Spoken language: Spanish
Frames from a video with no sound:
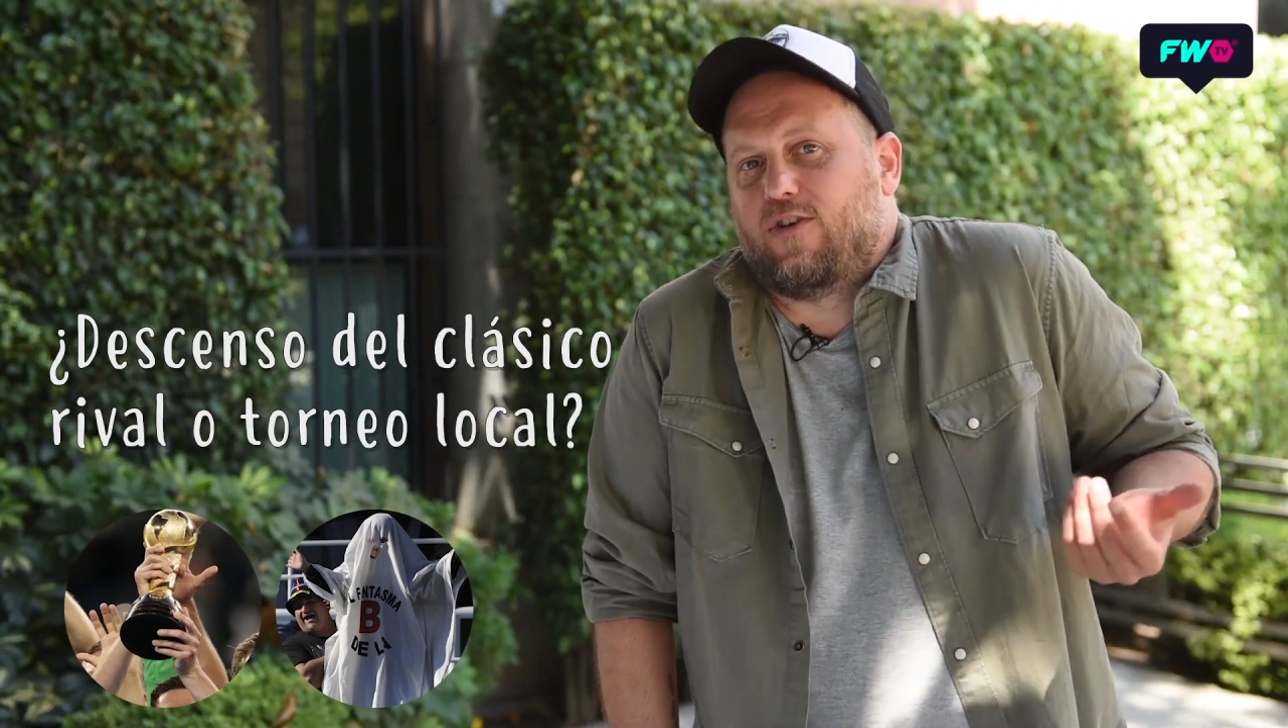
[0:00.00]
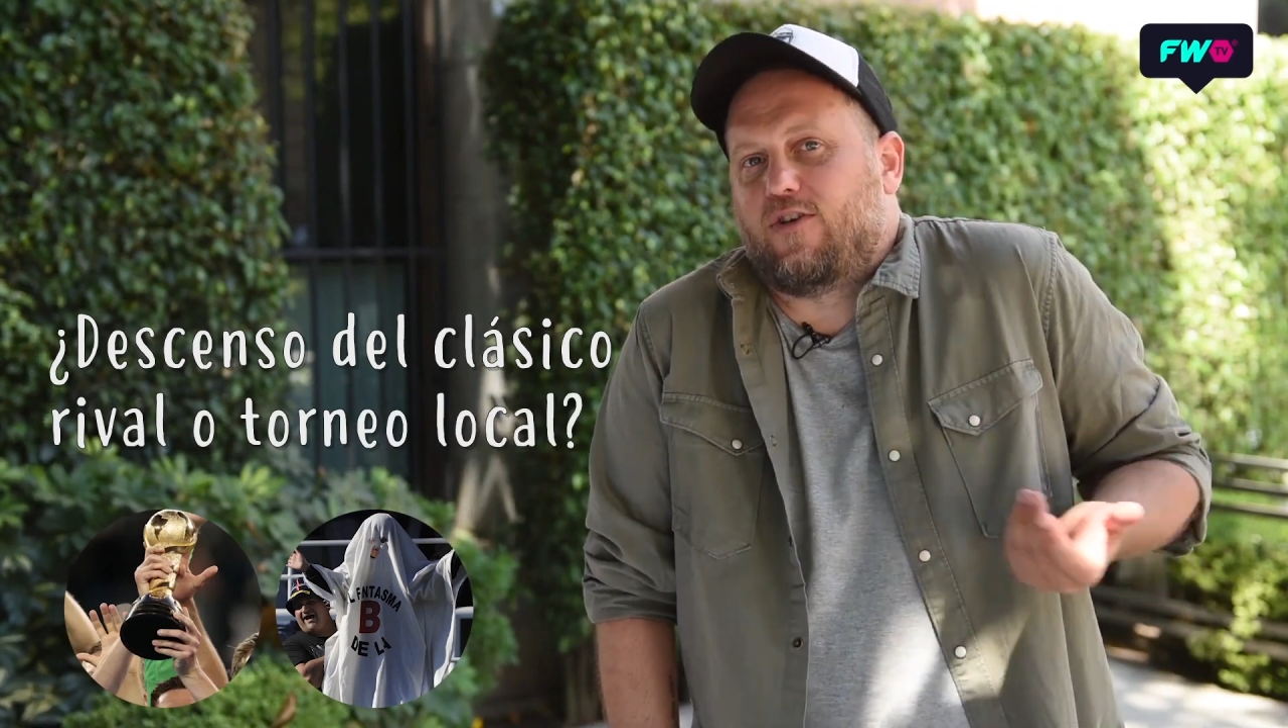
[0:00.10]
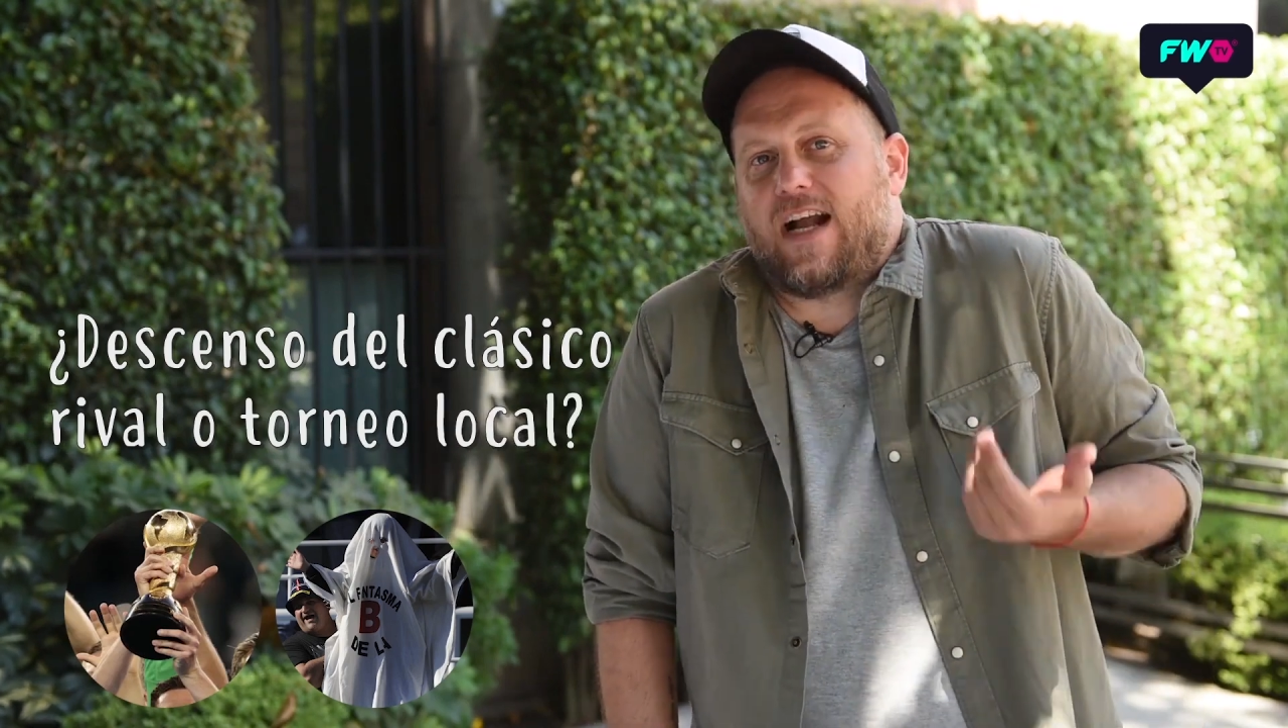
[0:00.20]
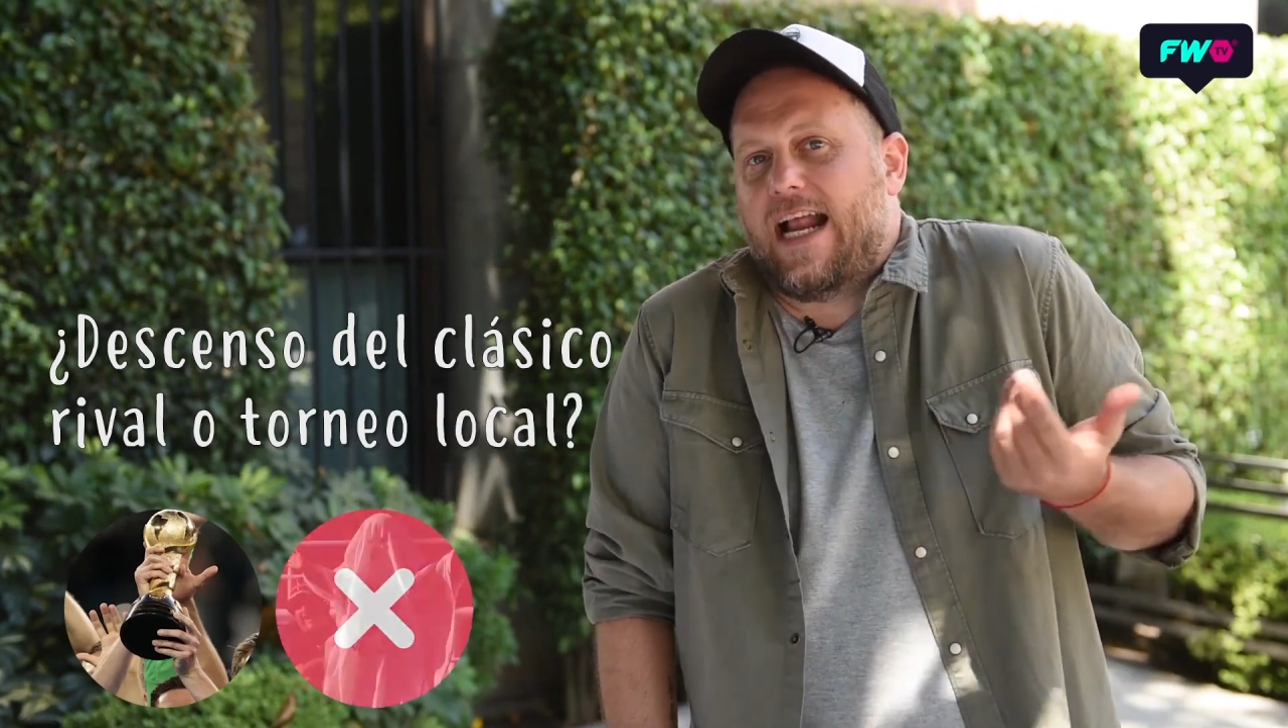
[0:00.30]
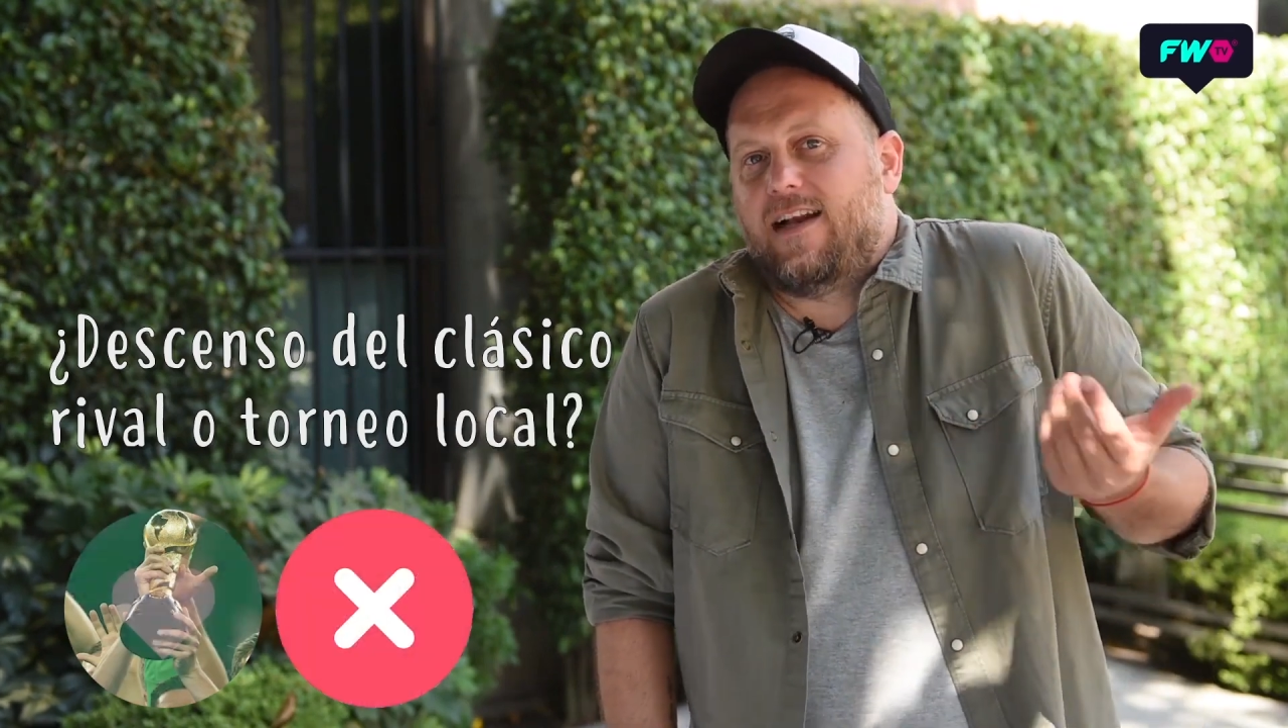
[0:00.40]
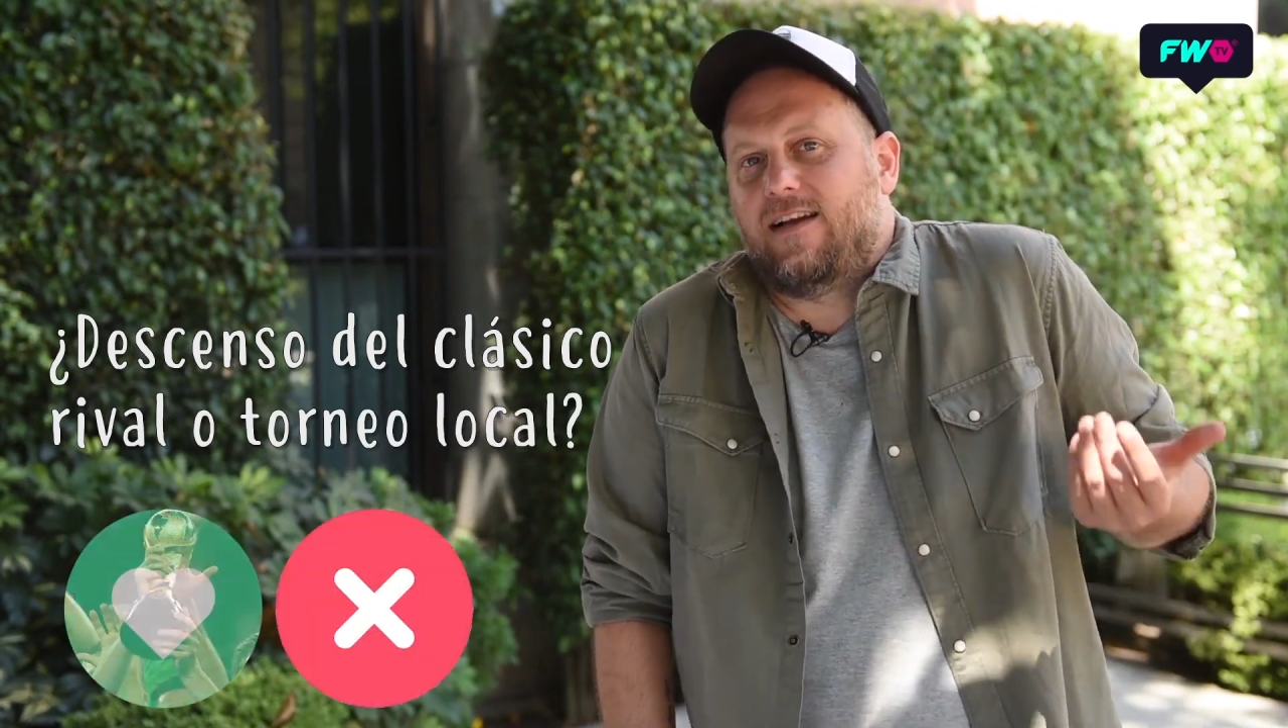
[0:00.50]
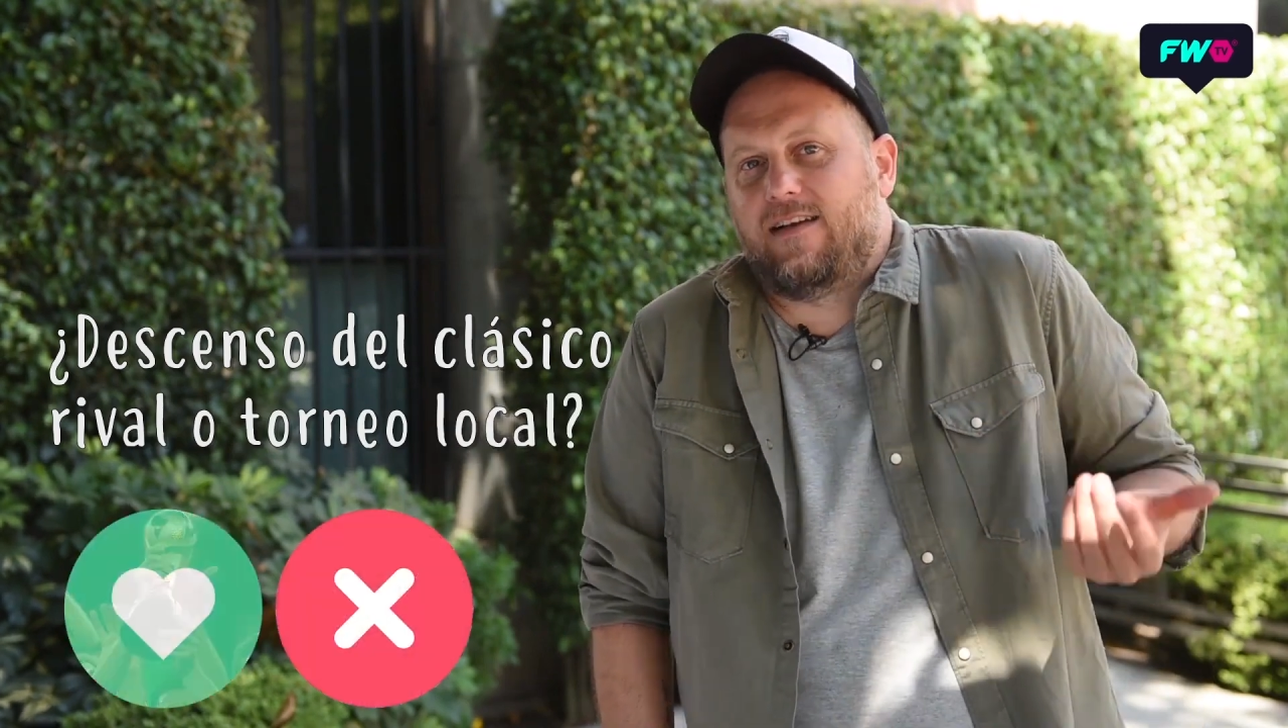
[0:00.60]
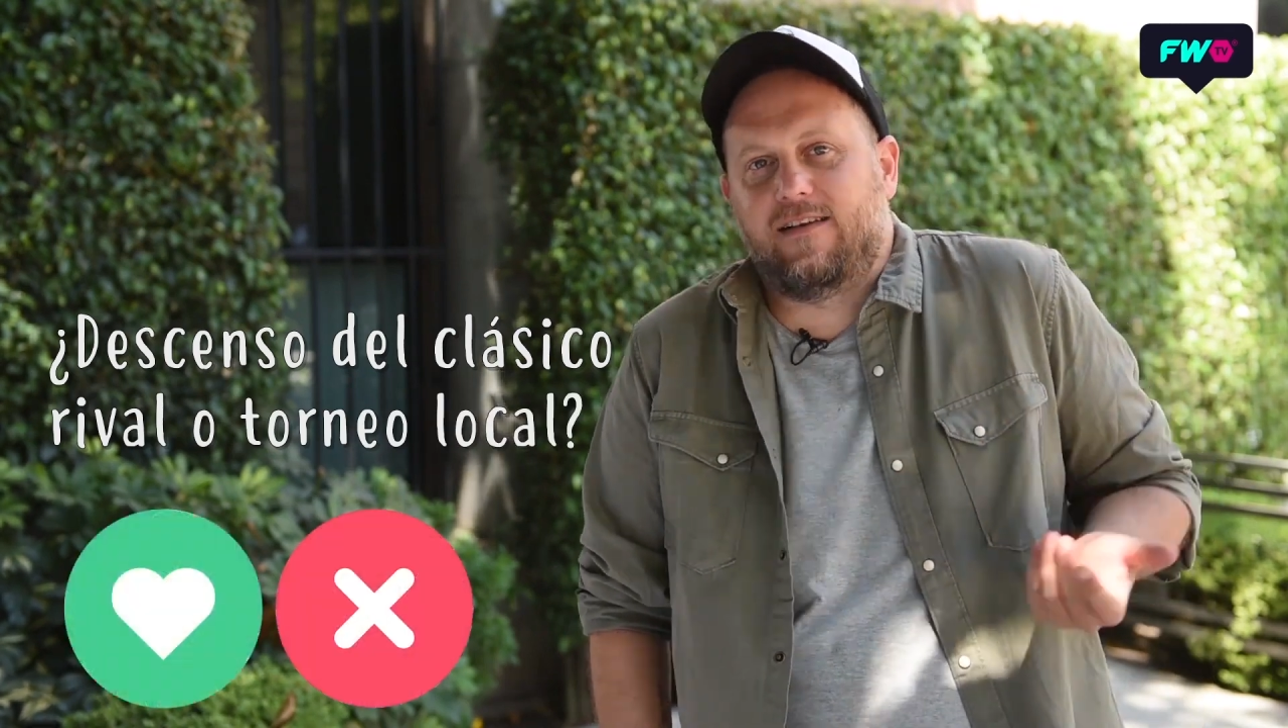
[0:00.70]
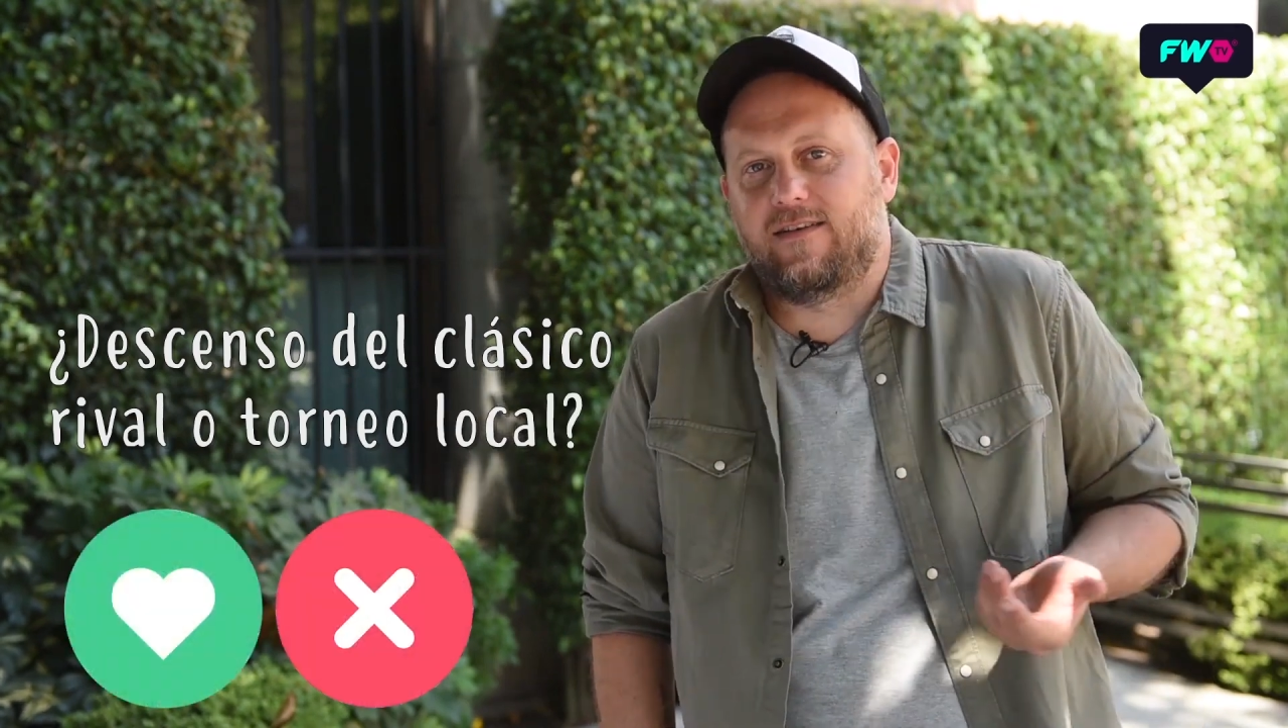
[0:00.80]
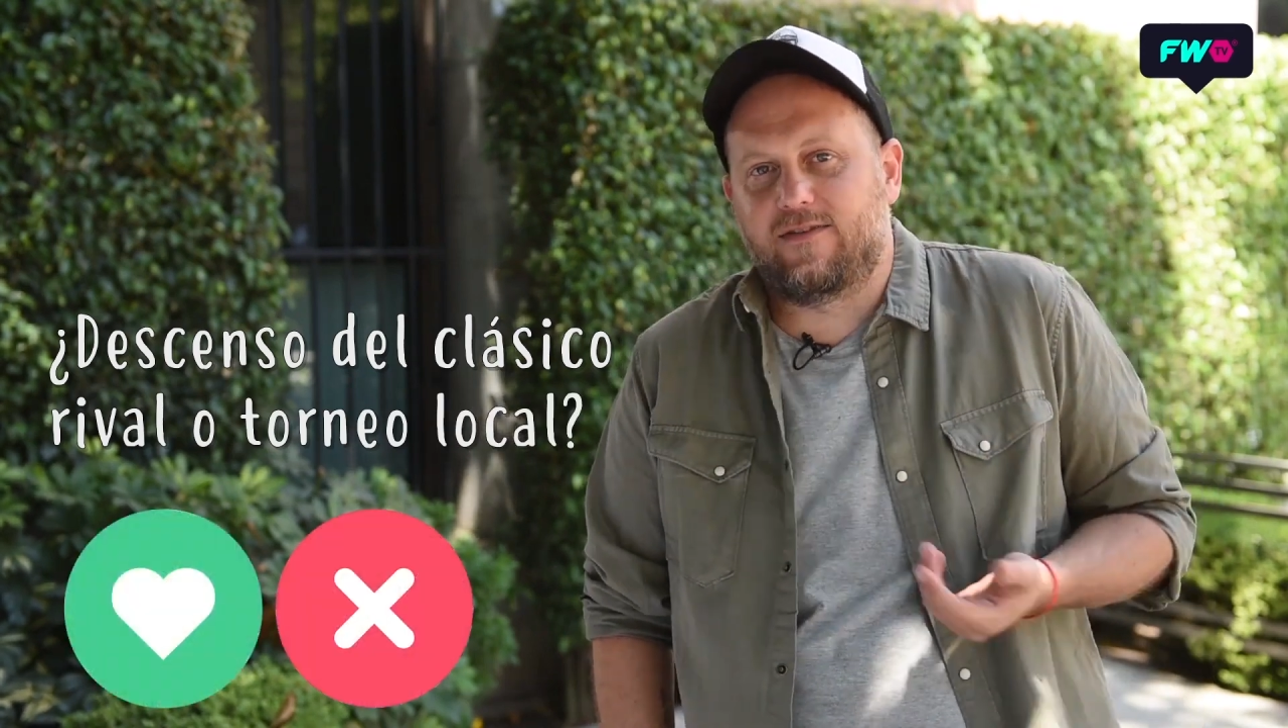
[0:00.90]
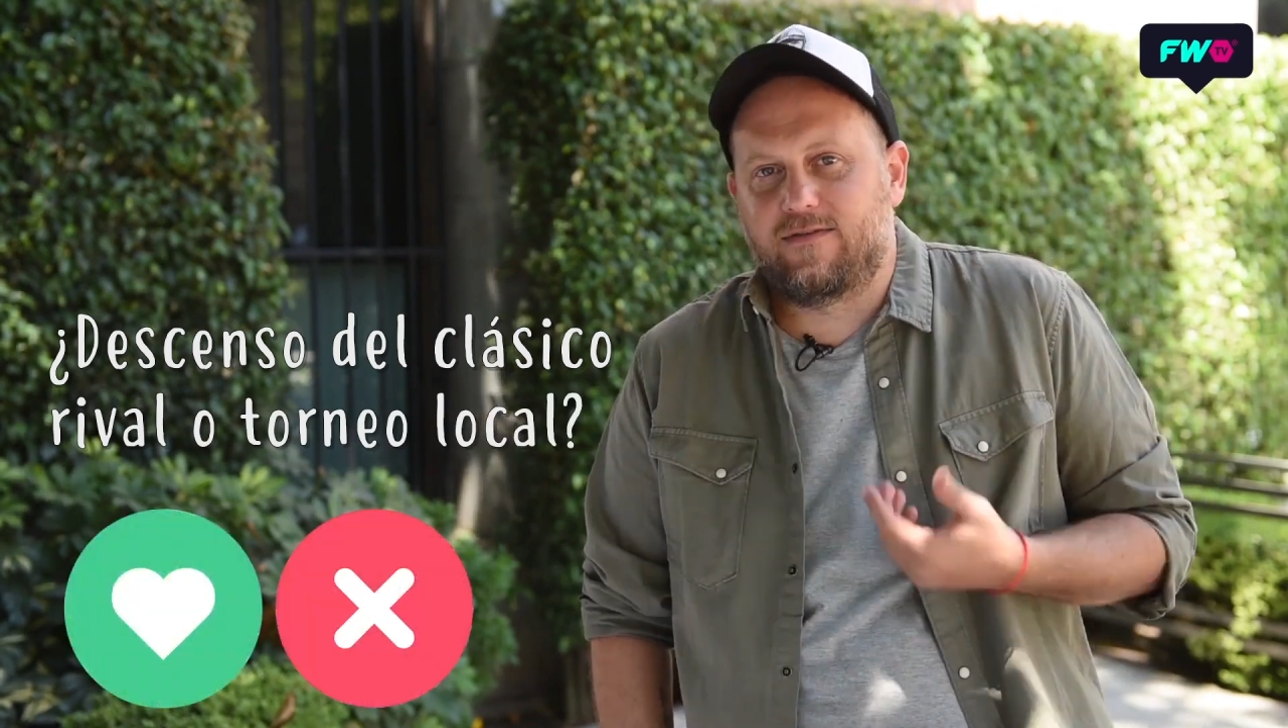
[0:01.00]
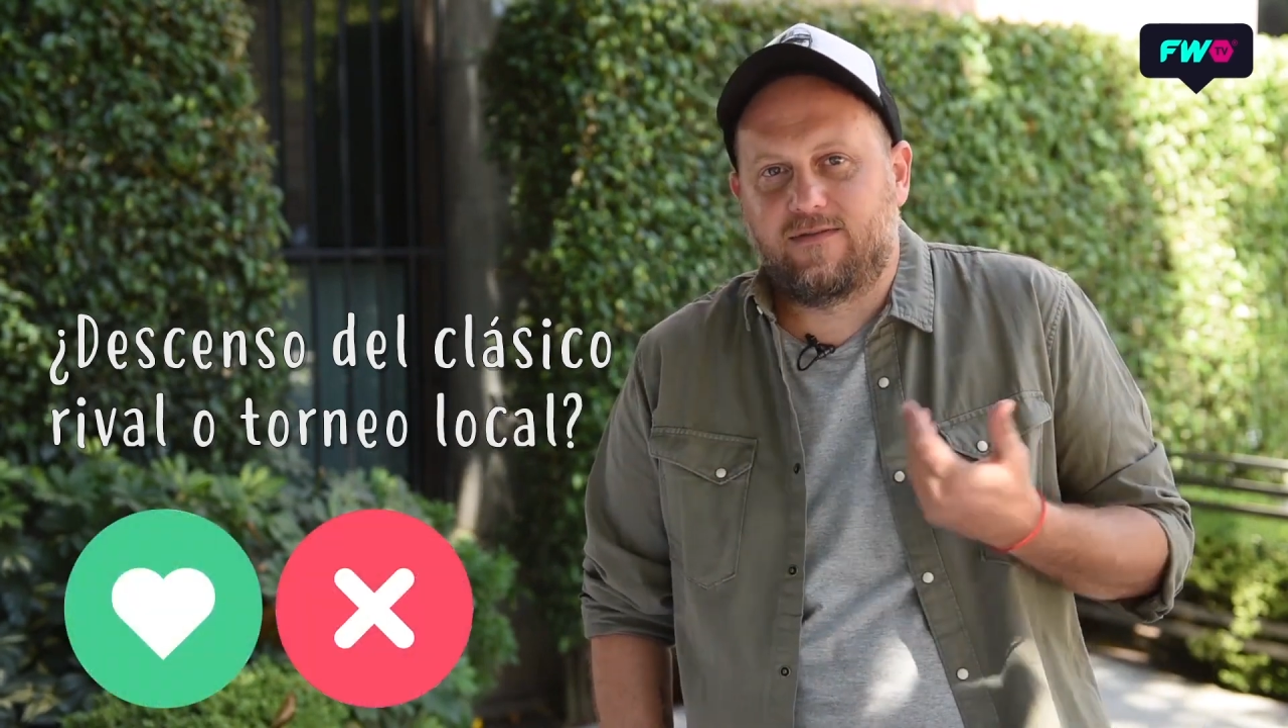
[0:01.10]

local,